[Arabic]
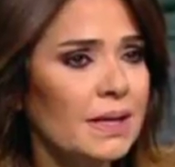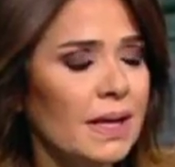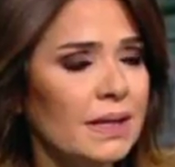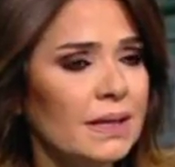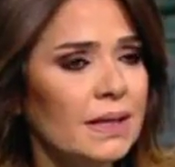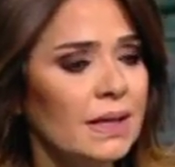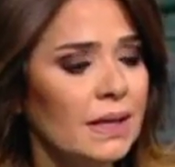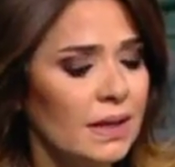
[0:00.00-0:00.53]

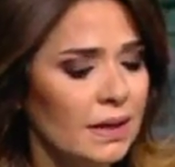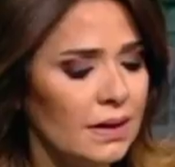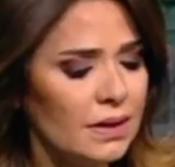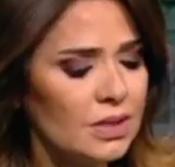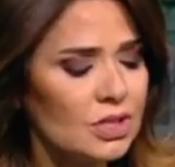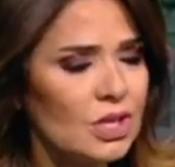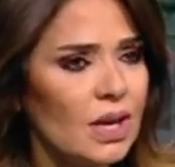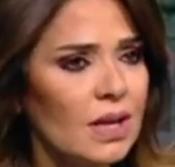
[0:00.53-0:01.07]
يعني
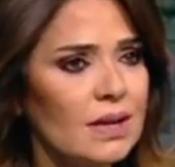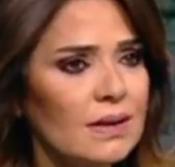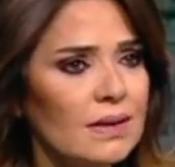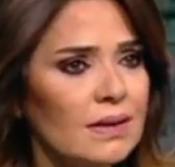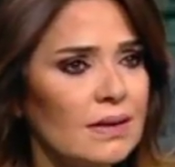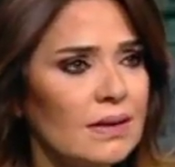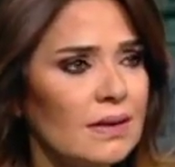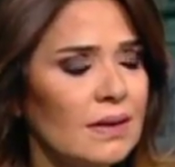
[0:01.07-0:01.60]
ليش هال
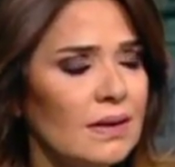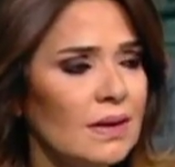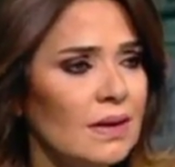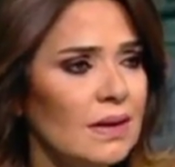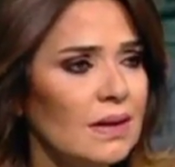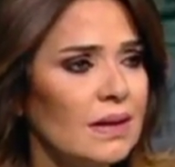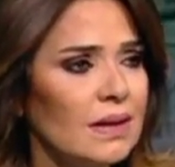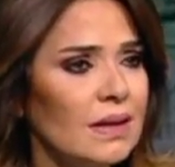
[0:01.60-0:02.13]

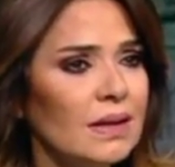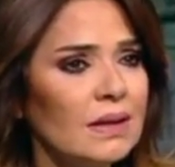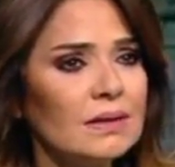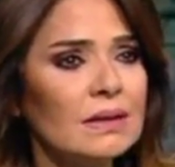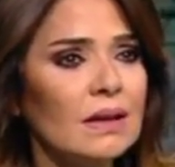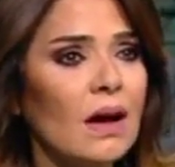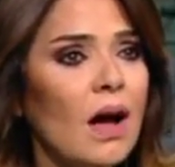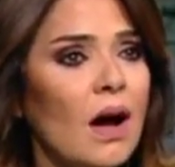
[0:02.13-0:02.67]

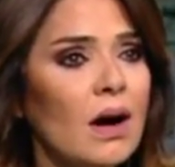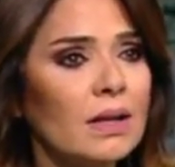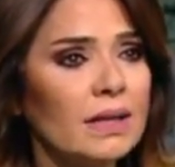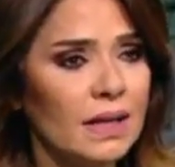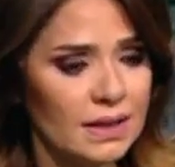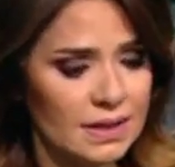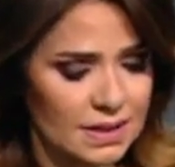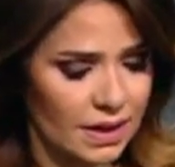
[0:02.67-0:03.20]
الاحتقان
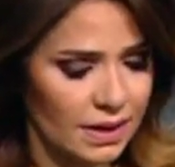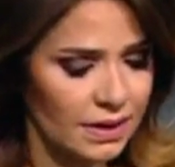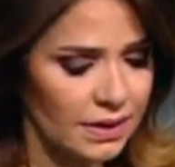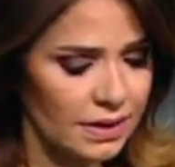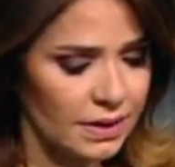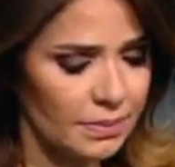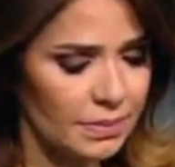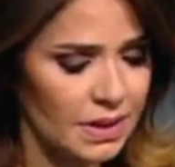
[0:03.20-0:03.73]
يعني
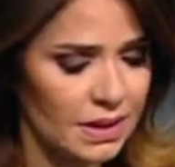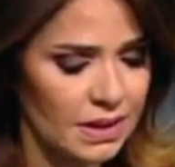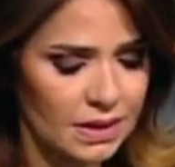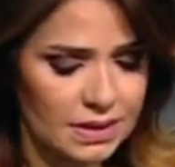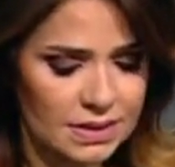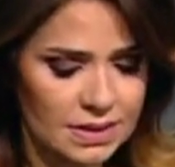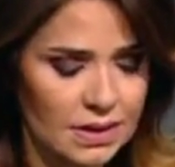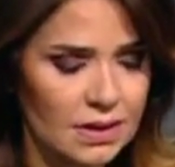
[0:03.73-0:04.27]
صحيح يمكن
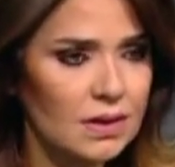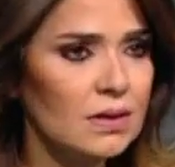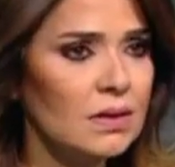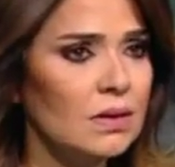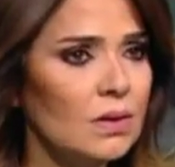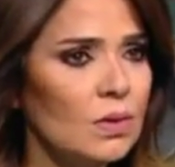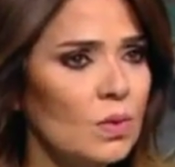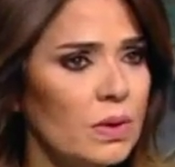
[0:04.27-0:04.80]
اللي
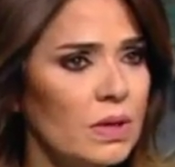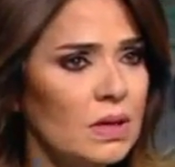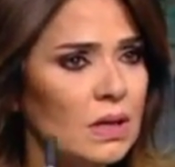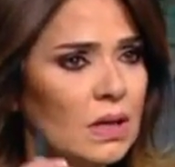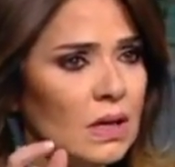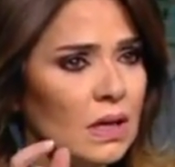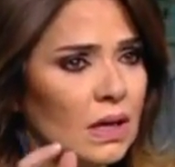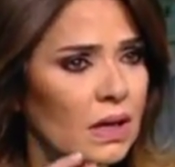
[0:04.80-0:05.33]
صار هو
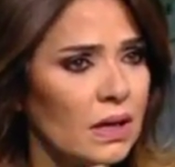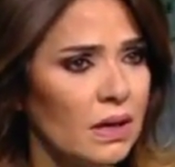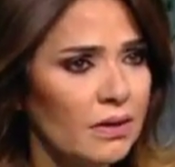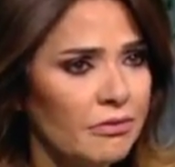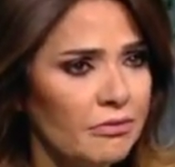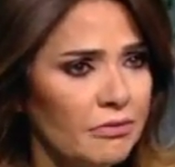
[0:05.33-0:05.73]
خلاف